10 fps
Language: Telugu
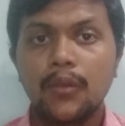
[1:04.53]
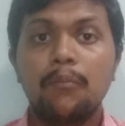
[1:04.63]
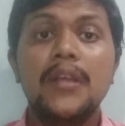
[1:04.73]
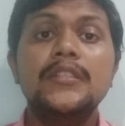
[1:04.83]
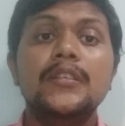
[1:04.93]

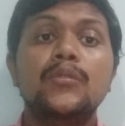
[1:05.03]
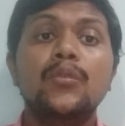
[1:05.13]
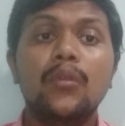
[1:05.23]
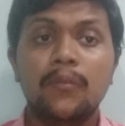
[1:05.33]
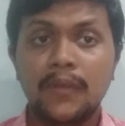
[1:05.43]
మంచి
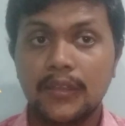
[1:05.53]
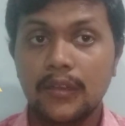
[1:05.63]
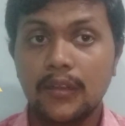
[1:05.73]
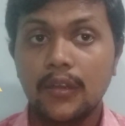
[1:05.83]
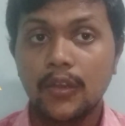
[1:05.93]
దూకుడు మీద
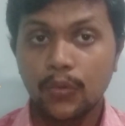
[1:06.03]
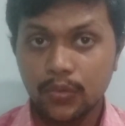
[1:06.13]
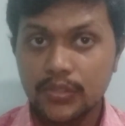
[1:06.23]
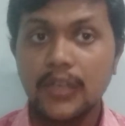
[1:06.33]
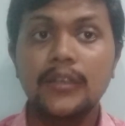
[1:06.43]

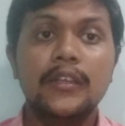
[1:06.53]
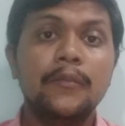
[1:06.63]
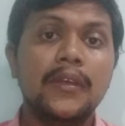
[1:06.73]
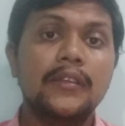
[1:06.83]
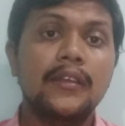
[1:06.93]
గుజరాత్
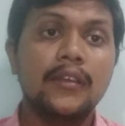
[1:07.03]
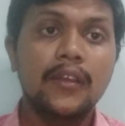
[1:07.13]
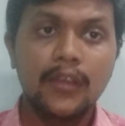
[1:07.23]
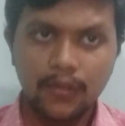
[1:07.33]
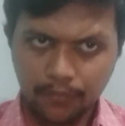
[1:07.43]
టీం అయితే
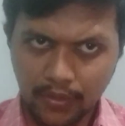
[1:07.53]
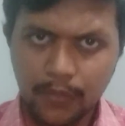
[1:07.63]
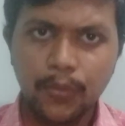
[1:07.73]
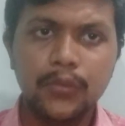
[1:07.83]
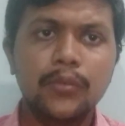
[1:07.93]

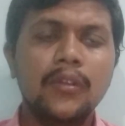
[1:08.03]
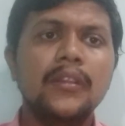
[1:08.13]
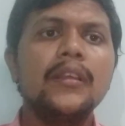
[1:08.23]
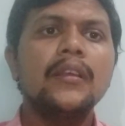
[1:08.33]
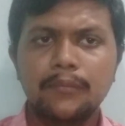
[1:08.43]
వెళ్ళిపోతూ
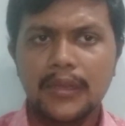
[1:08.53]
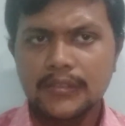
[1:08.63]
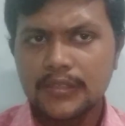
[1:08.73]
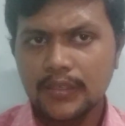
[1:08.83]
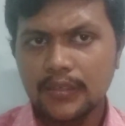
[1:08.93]
ఉంది
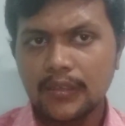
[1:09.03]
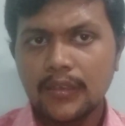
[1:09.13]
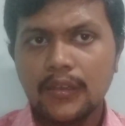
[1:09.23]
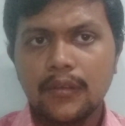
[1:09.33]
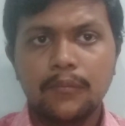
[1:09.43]
మంచి
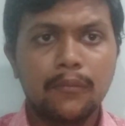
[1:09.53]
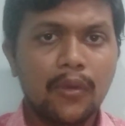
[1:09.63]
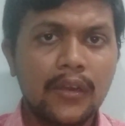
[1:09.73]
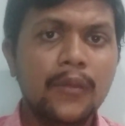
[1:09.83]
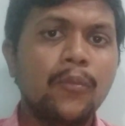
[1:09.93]

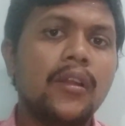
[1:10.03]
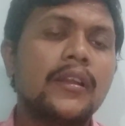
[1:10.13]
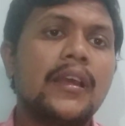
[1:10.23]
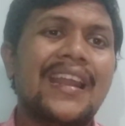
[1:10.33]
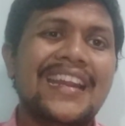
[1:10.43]
మొన్న
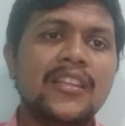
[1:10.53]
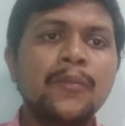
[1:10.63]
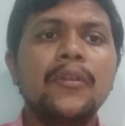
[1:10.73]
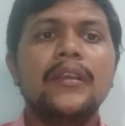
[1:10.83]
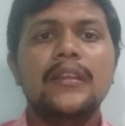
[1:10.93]
మొన్న
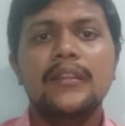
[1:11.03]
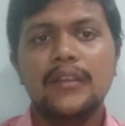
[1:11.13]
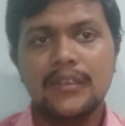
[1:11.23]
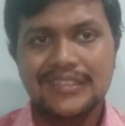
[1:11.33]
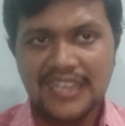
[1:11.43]
రథంలోకి
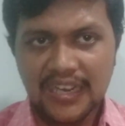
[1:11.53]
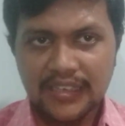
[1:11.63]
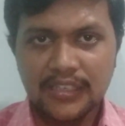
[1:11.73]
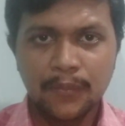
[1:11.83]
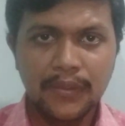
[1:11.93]
అయితే
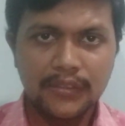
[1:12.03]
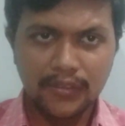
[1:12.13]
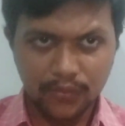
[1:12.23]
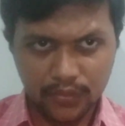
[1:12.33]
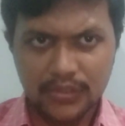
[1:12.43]
చెన్నై టీం
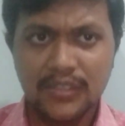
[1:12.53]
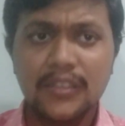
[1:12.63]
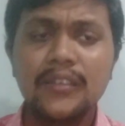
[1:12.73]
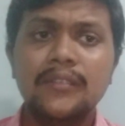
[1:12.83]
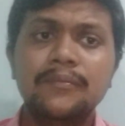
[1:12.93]
అయితే వచ్చింది